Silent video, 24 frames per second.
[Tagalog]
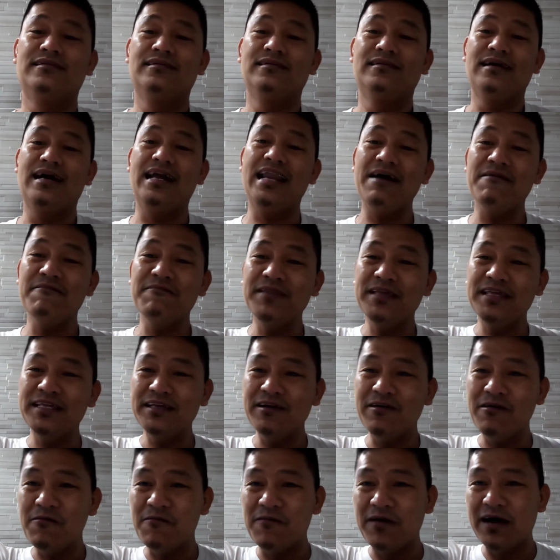Alam
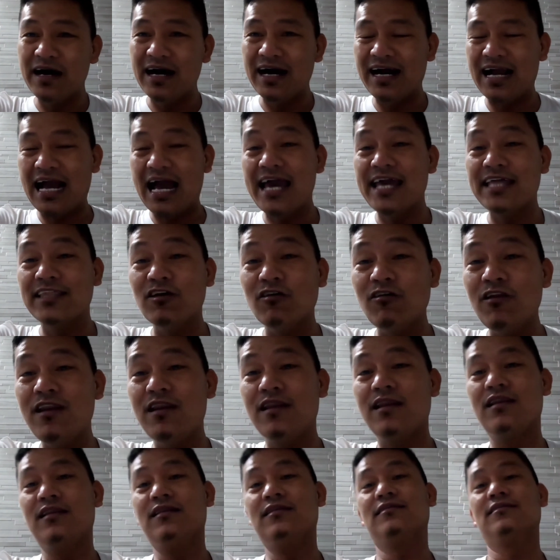ninyo mga ka-idol,
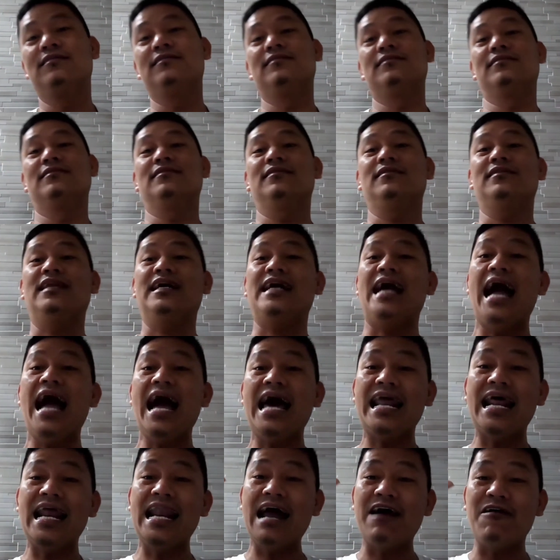
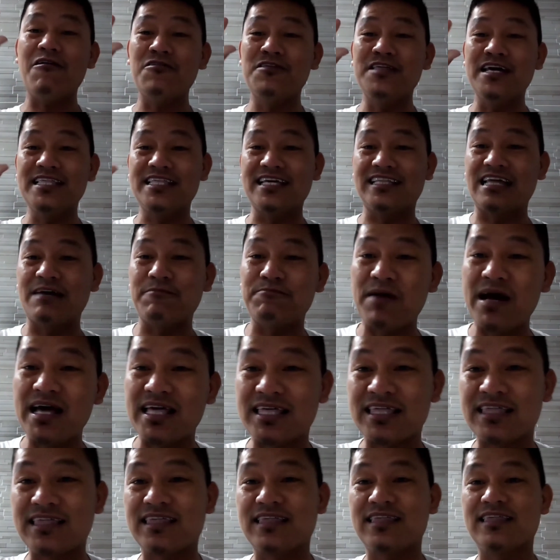nag-aral ako dyan sa
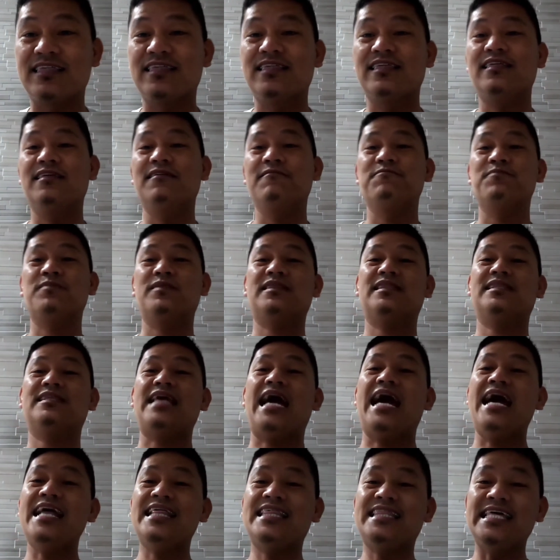tapas.
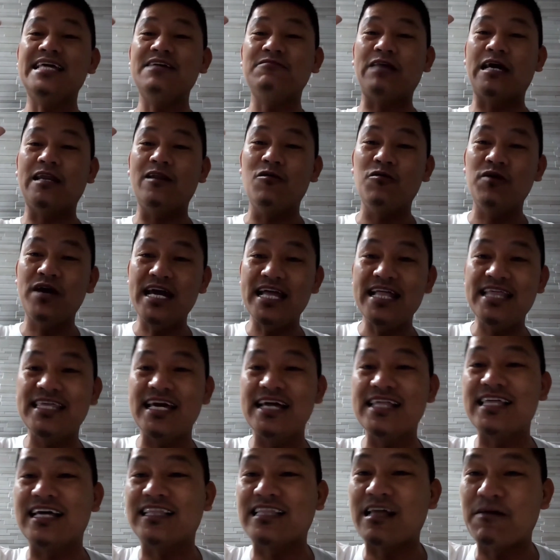Kahit yung tanungin
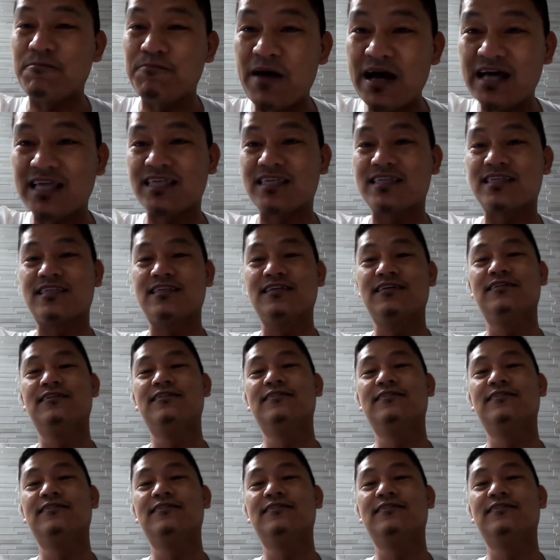dyan sa tapas.